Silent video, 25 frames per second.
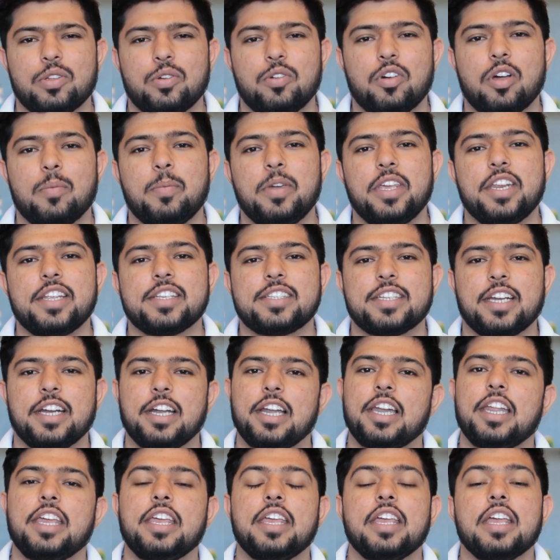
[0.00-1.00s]
तो अभी
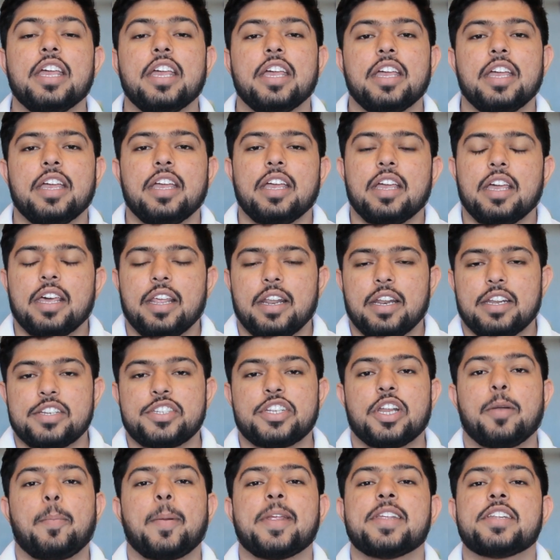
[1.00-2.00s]
रिसेंटली
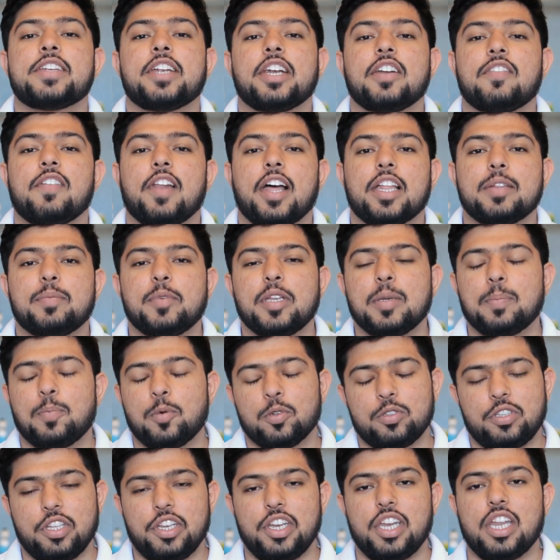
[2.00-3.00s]
रशियन प्रेसिडेंट व्लादिमिर
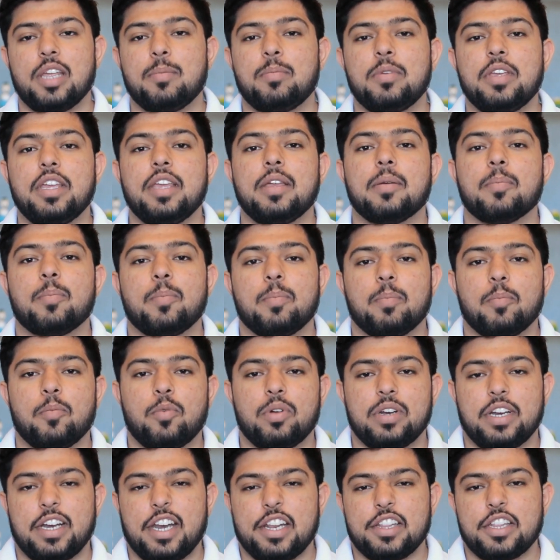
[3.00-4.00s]
पुतिन ने भी
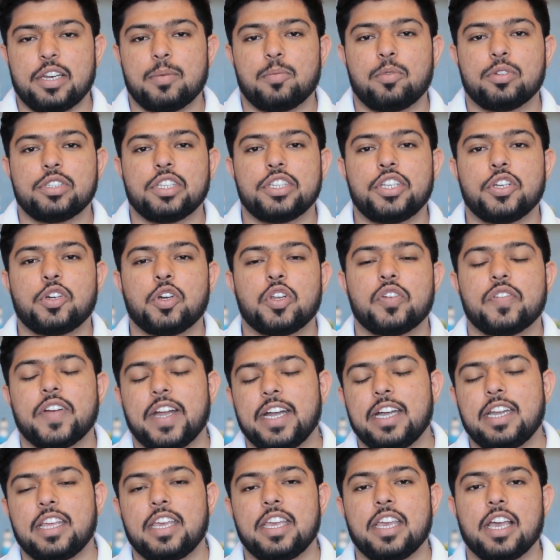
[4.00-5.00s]
नरेंद्र मोदी जी को
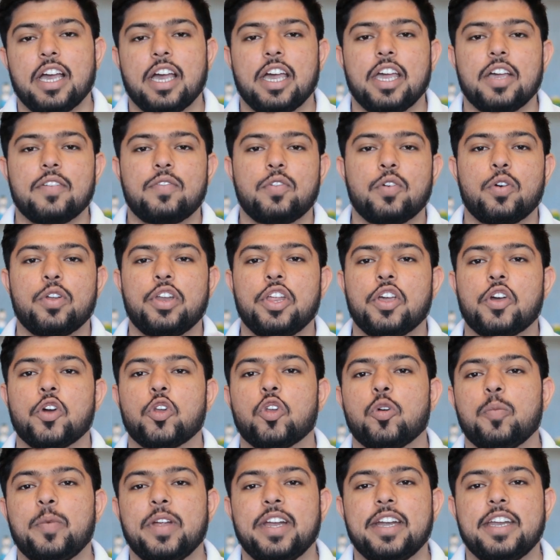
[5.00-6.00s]
इनवाइट किया है फॉर
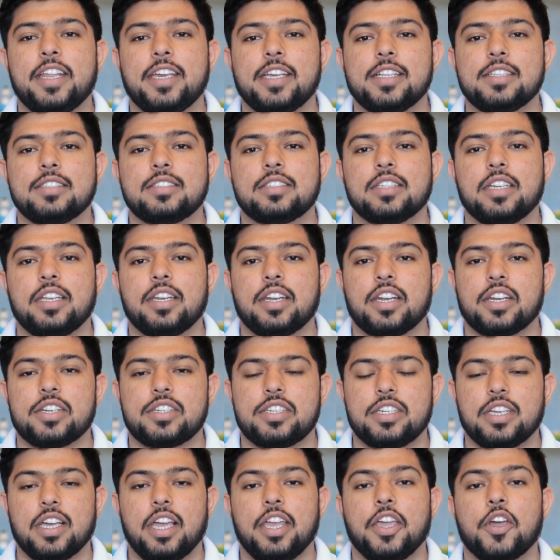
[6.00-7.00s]
इकोनॉमिक डील्स इन
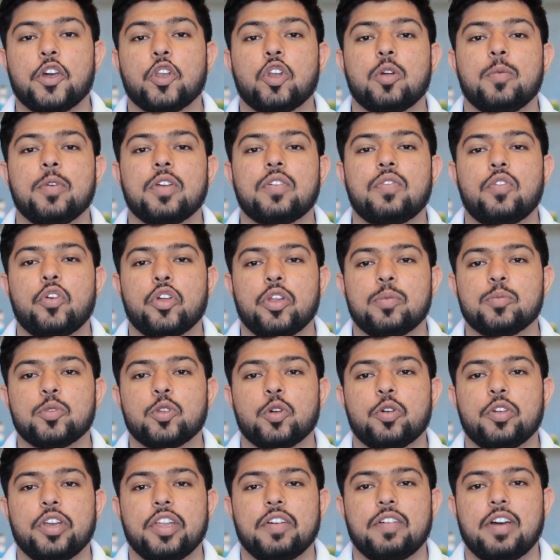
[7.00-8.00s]
रशिया इकोनॉमिक फोरम
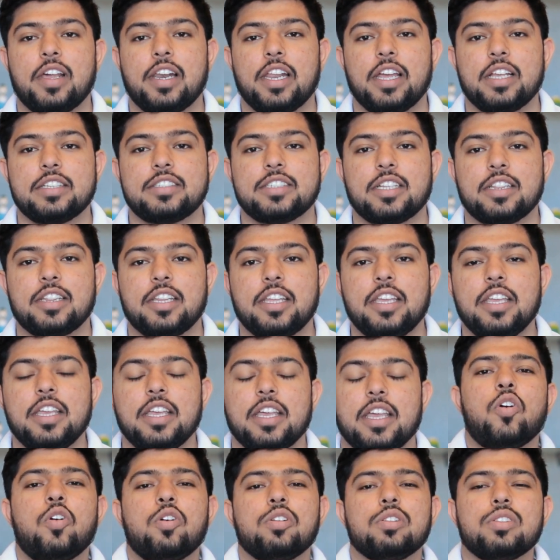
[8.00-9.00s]
जो होने वाला है जल्दी
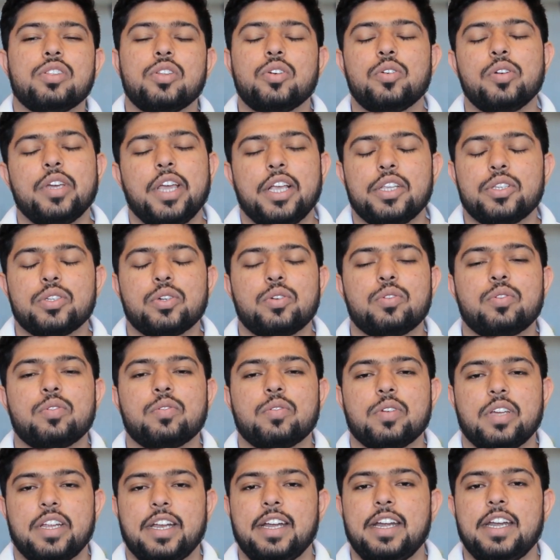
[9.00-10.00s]
ऑल ये जो
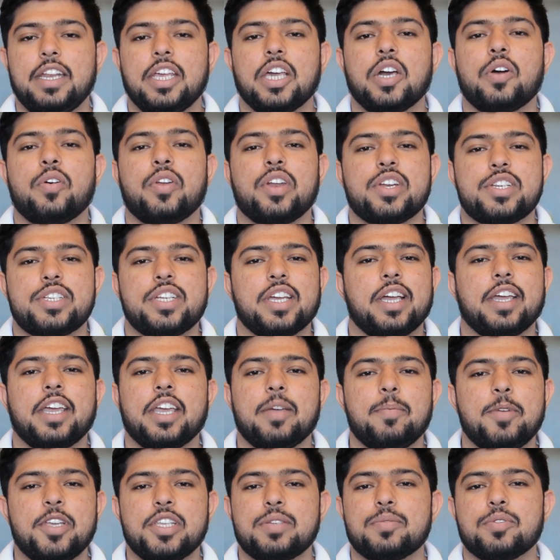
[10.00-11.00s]
इंडिया और रशिया
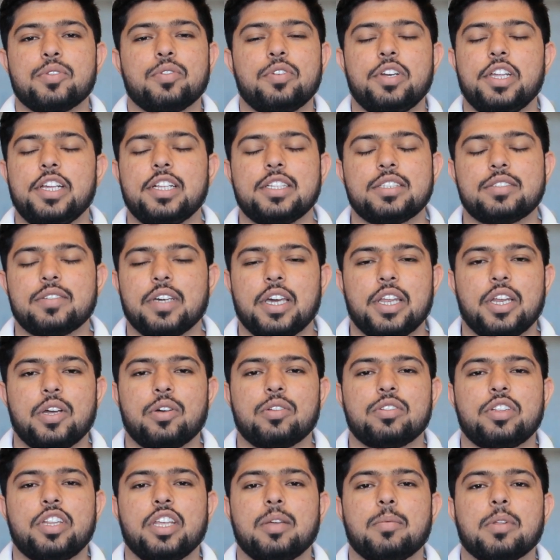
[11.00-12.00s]
के बीच में जो डील्स वगैरह
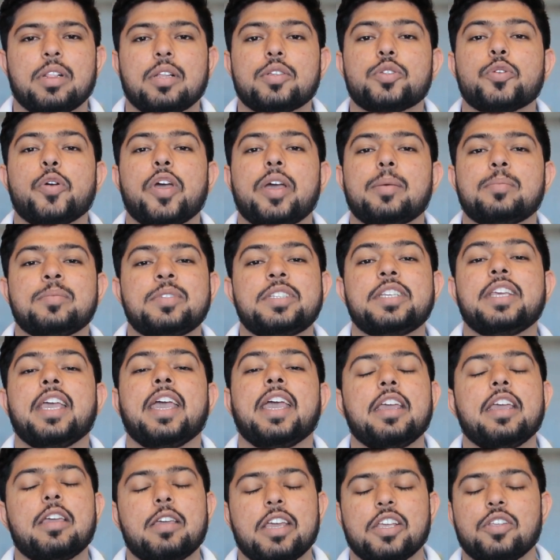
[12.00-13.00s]
होती है मतलब जो एम
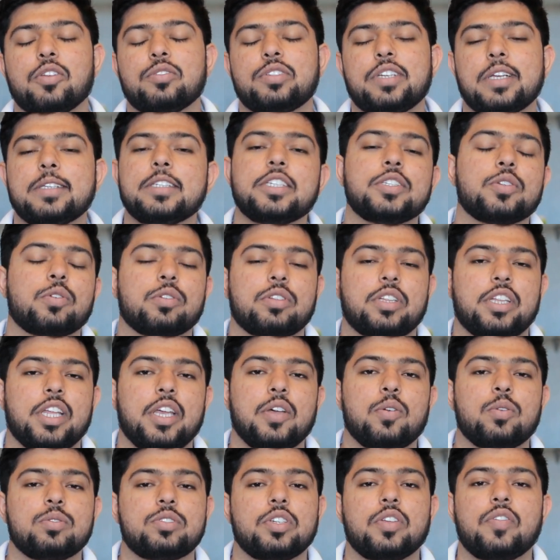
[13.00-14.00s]
के जो चेंजेस होते
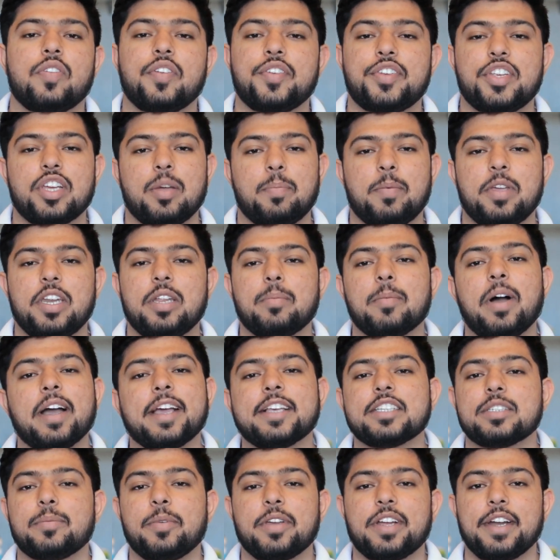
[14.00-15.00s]
हैं वो सिर्फ रशिया पे नहीं
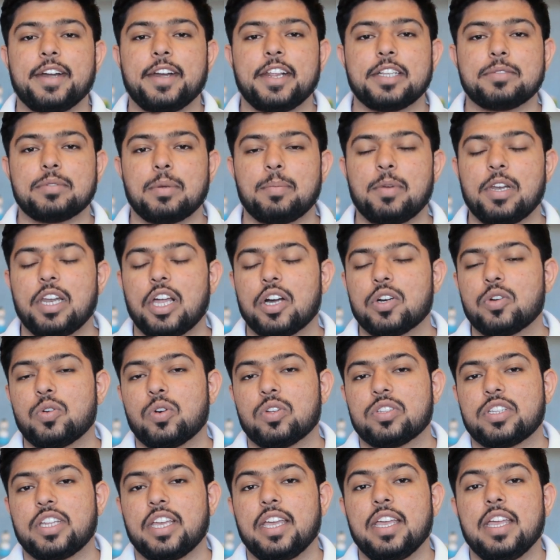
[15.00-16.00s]
बाकी सभी कंट्रीज में भी लागू
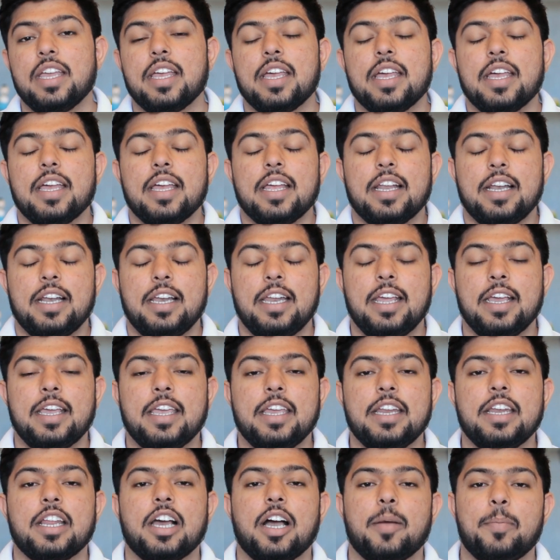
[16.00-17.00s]
होते हैं
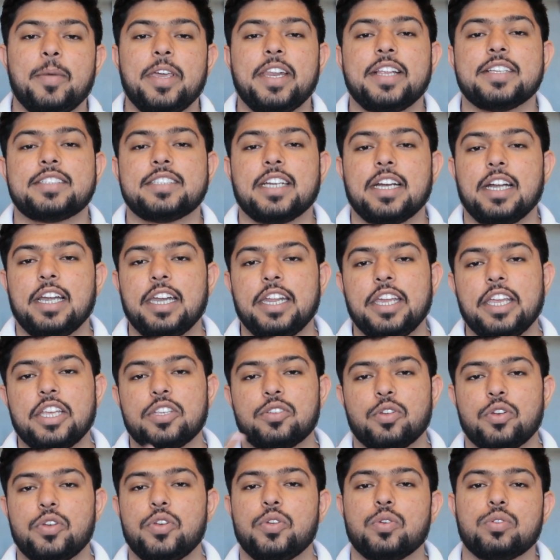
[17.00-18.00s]
लेकिन अभी रिसेंटली
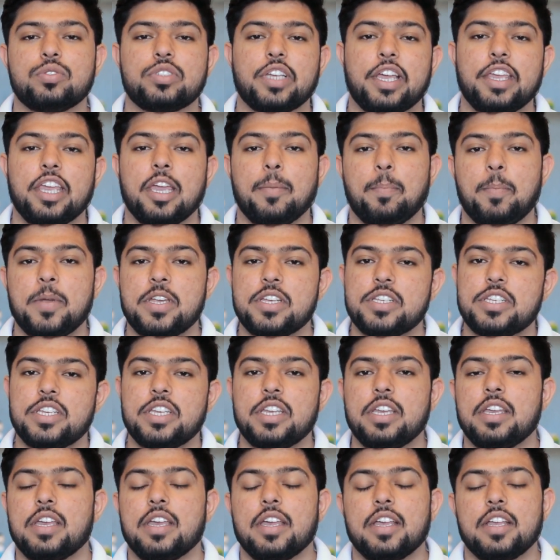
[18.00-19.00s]
जो न्यूज़ आई है
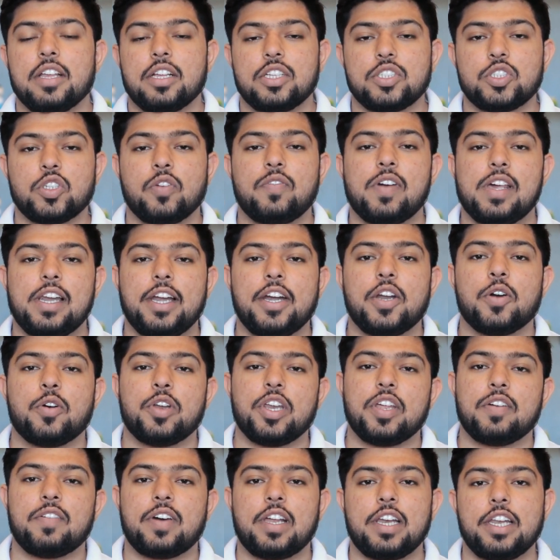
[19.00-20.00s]
जी जो वैलिड
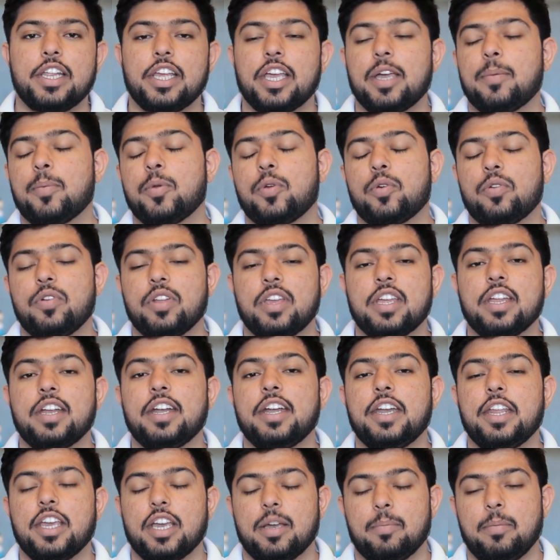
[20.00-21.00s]
होने वाली है अब्रोड की
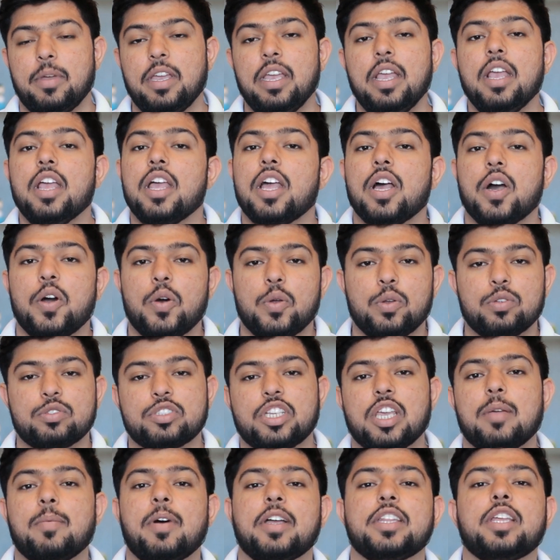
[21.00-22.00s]
इंडिया में और
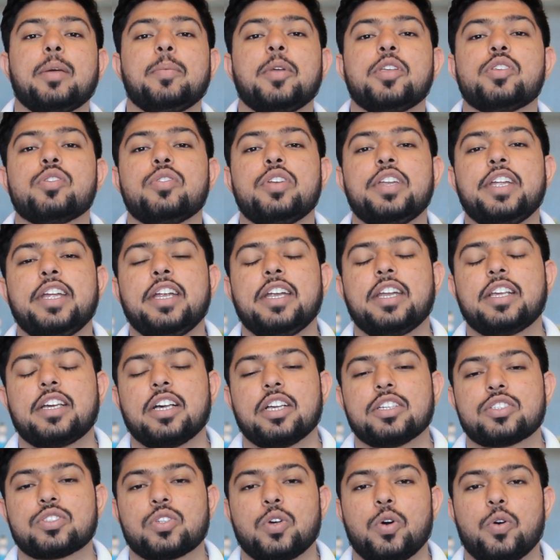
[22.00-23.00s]
उसके बाद अभी जो नीट
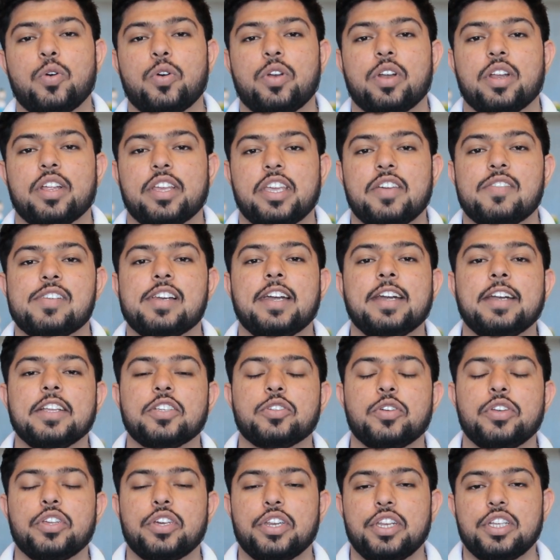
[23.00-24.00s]
का स्कोर की
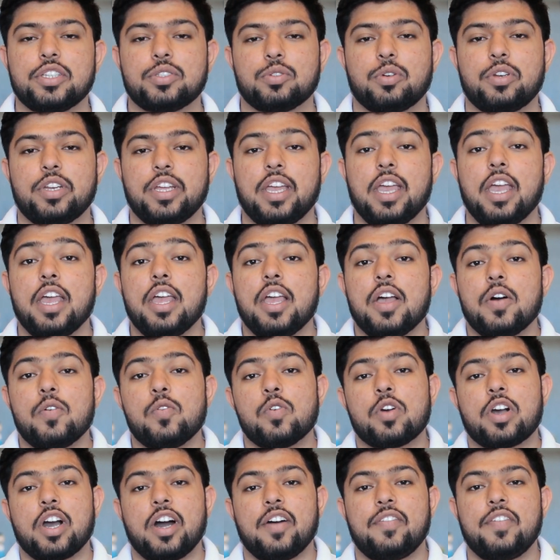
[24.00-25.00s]
जो इंक्रीज़ हो रही है
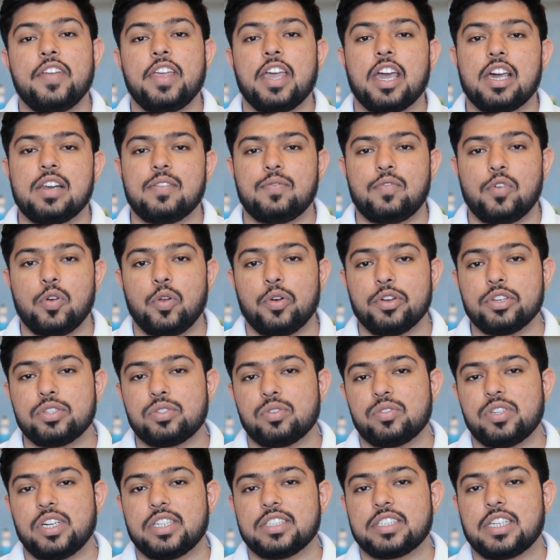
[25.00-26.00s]
वो काफ़ी हेल्पफुल होगी
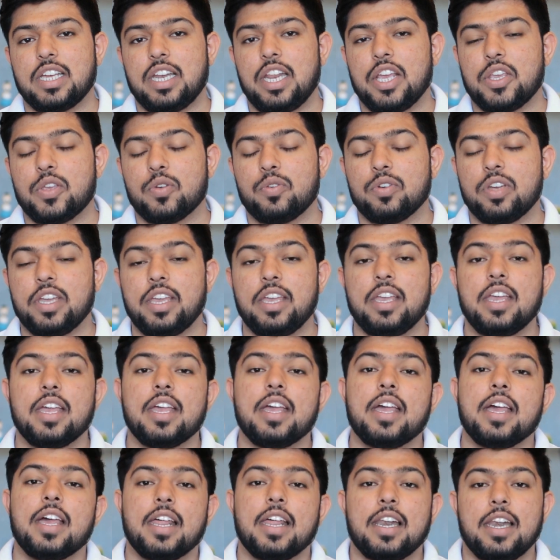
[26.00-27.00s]
स्टूडेंट्स के लिए क्योंकि
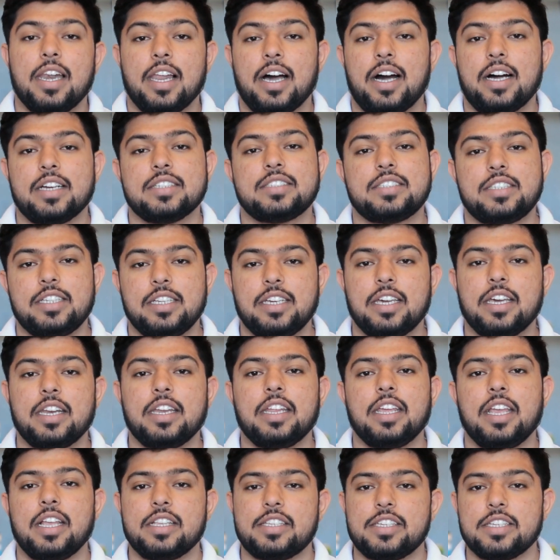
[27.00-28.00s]
लास्ट ईयर
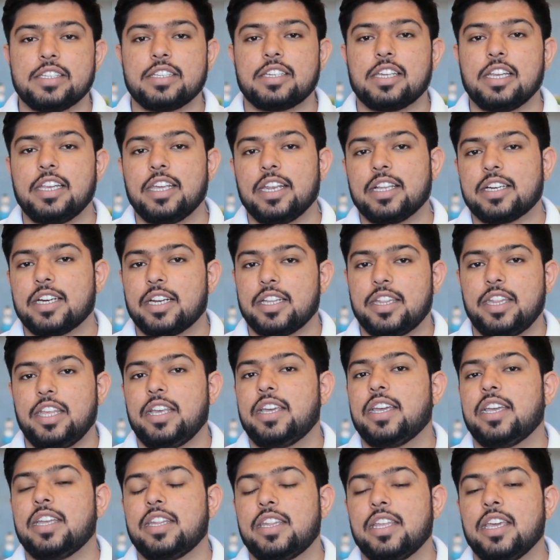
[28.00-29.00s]
ये चीज़ क्लियर कर दी
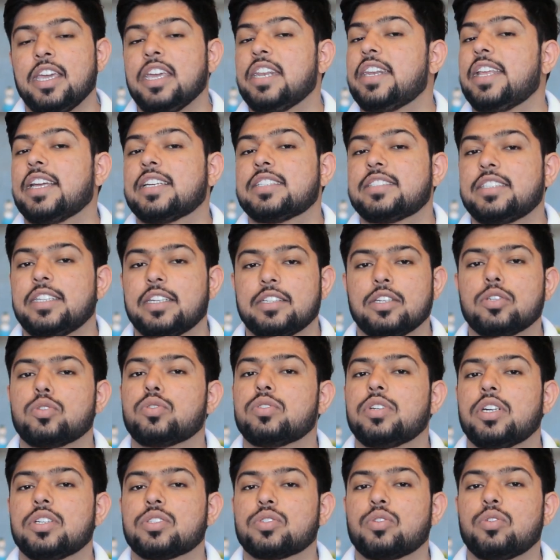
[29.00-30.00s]
गई थी कि नेक्स्ट ईयर से
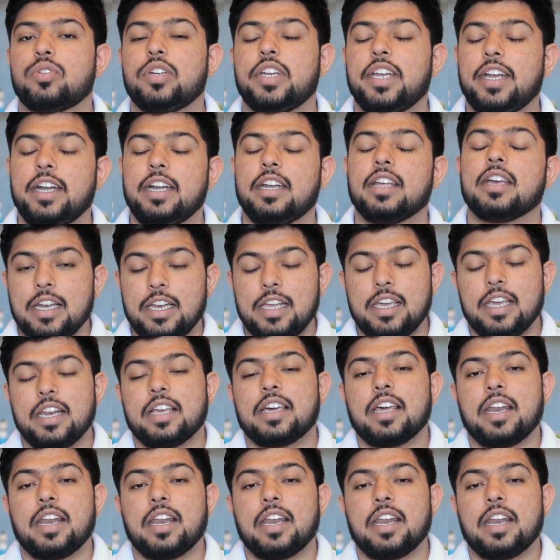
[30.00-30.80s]
स्टूडेंट्स को नीट क्लियर